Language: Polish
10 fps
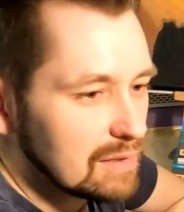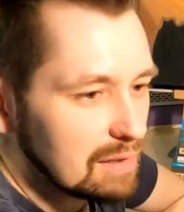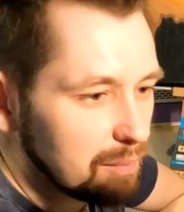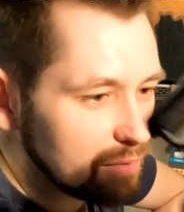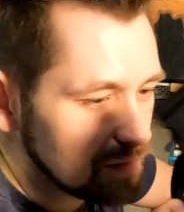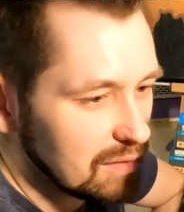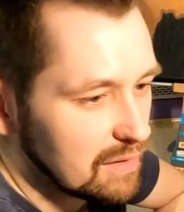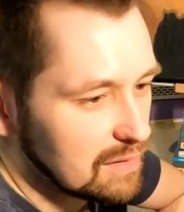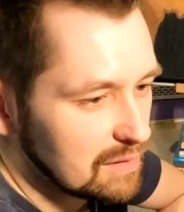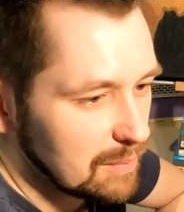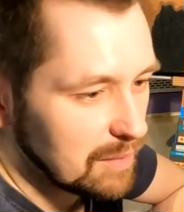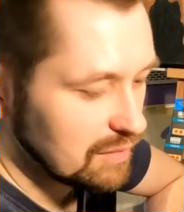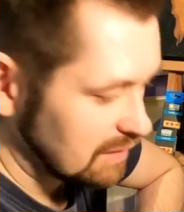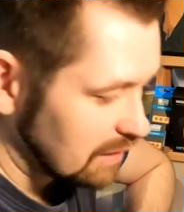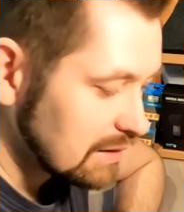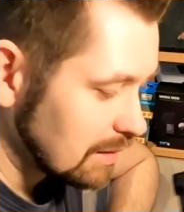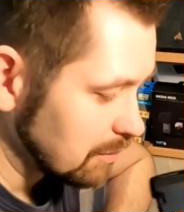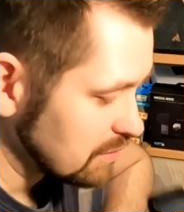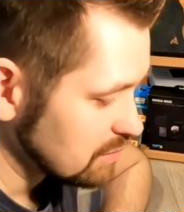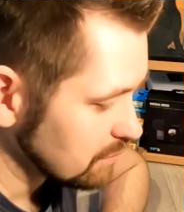takie mocowanie tak naprawdę na klatkę
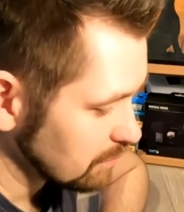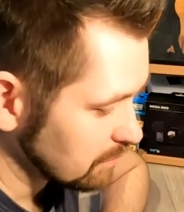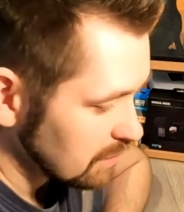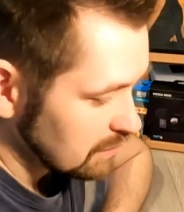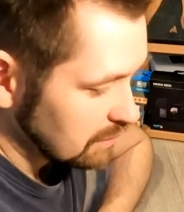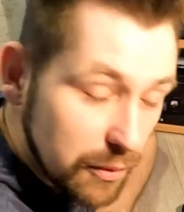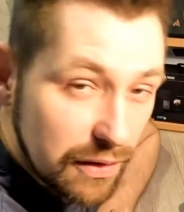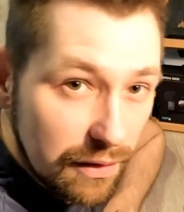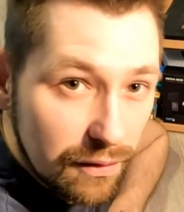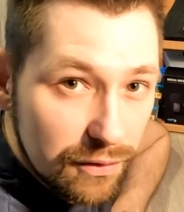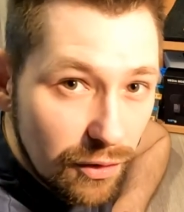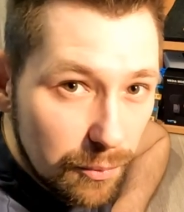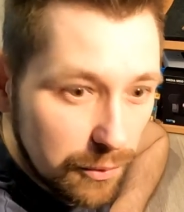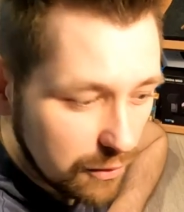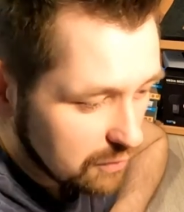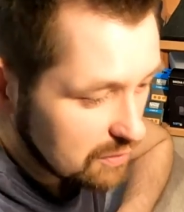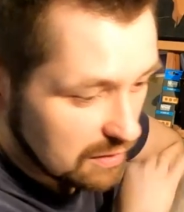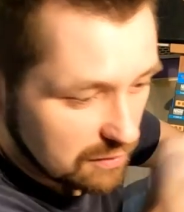piersiową kupię kupione od GoPro to się,